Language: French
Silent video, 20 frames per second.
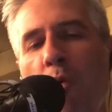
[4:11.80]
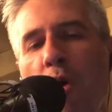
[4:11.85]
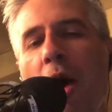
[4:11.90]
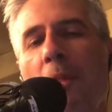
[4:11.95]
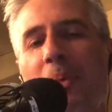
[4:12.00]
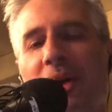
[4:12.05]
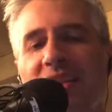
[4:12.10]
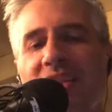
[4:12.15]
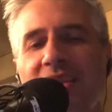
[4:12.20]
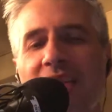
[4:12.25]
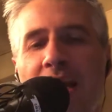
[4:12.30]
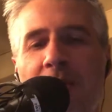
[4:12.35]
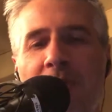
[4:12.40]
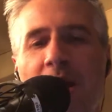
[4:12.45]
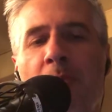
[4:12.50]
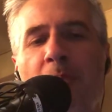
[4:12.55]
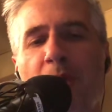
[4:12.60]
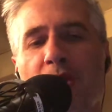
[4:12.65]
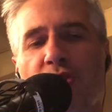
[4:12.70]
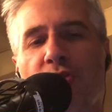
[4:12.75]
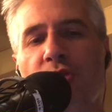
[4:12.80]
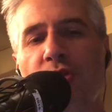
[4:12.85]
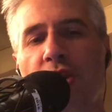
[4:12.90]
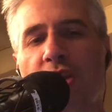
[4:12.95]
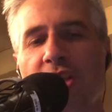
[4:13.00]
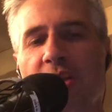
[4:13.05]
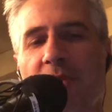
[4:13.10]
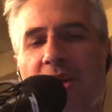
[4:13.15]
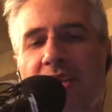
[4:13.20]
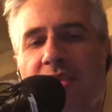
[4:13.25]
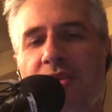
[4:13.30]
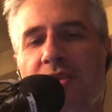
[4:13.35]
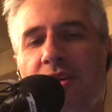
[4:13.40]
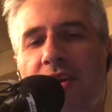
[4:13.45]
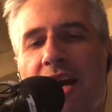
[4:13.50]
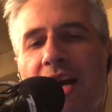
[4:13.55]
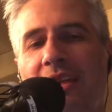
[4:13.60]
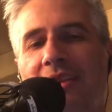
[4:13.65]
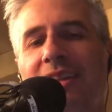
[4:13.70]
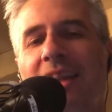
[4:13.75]
Moi, personnellement, pas sûr que j'aimerais
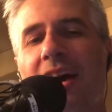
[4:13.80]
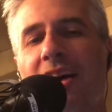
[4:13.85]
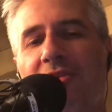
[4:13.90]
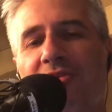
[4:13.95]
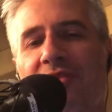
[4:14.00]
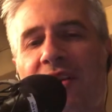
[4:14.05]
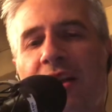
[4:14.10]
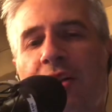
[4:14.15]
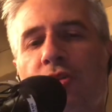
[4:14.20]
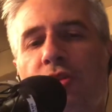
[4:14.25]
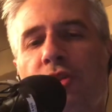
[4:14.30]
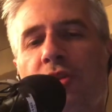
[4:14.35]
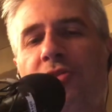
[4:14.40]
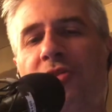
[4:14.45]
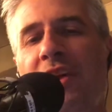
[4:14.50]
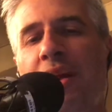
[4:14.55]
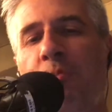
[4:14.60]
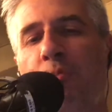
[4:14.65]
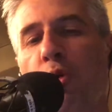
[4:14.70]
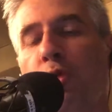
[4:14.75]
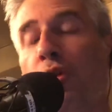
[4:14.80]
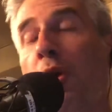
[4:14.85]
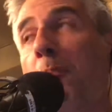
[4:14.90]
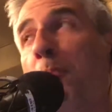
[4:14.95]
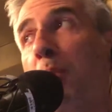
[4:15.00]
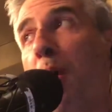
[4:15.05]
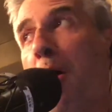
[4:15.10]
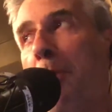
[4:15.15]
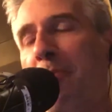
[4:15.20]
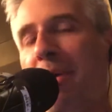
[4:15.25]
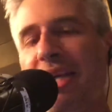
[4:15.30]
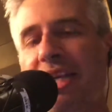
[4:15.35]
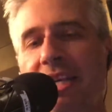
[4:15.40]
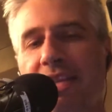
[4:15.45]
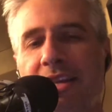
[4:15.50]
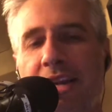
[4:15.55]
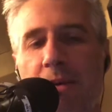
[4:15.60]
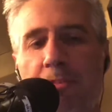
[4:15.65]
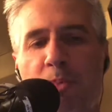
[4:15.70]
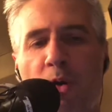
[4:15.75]
ça être l'enfant qu'on a fait pour ne pas
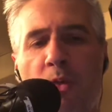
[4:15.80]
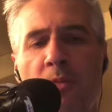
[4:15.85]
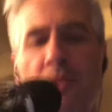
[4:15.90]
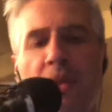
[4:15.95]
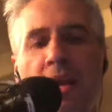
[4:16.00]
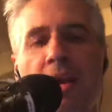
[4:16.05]
payer d'impôts.